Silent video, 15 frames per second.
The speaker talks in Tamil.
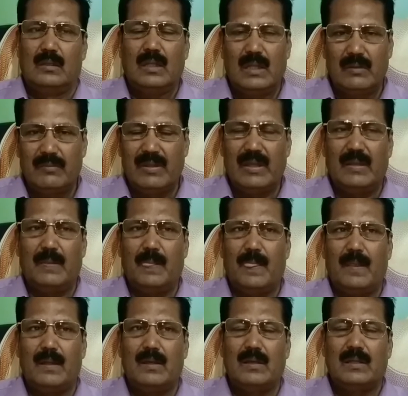எனவே
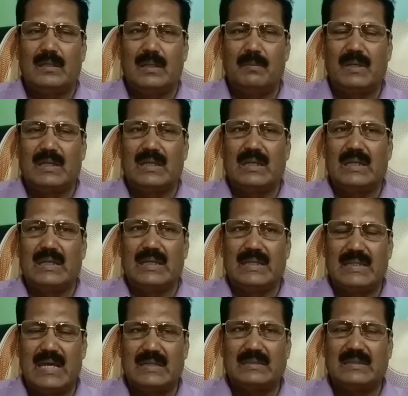நமக்கு
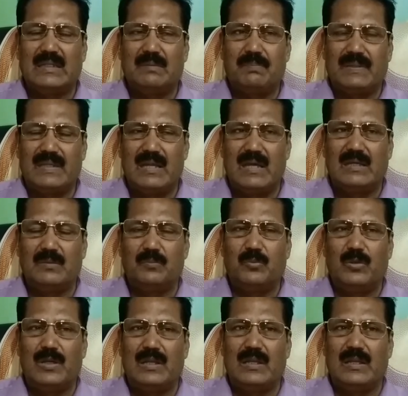யதார்த்தத்தில் பதினாலு
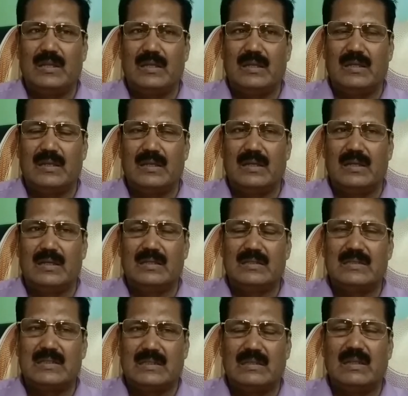புள்ளி ஏழு
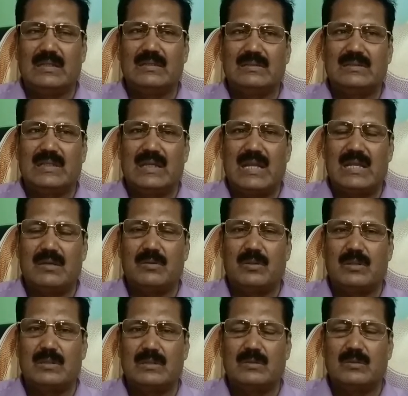அஞ்சு சதவீதம் அல்லது சாரா
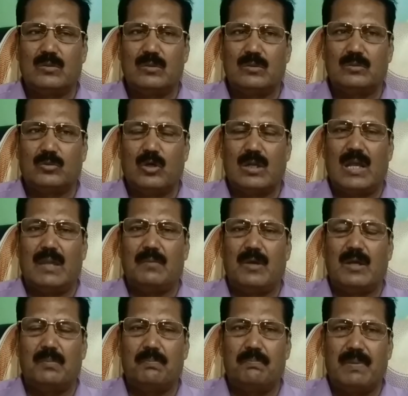ஒரு
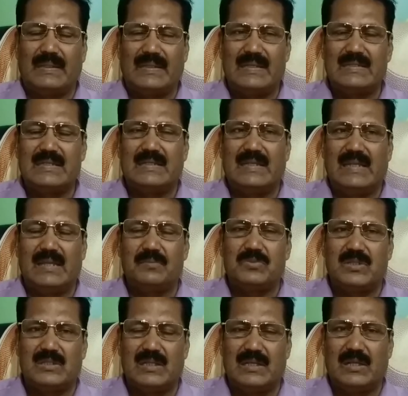தோராயமாக பதினஞ்சு
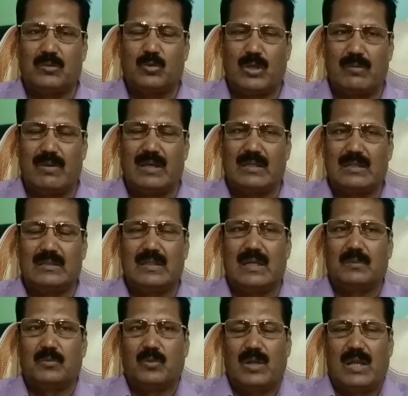டிஎம்சி தண்ணீர் குறைவாக
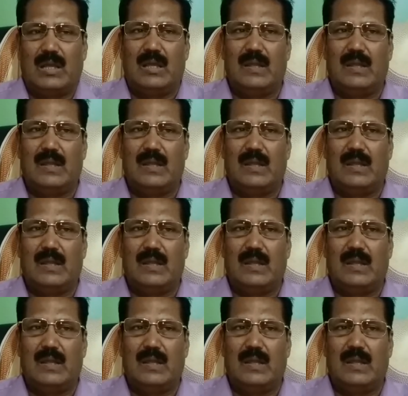இருந்தாலும் கூட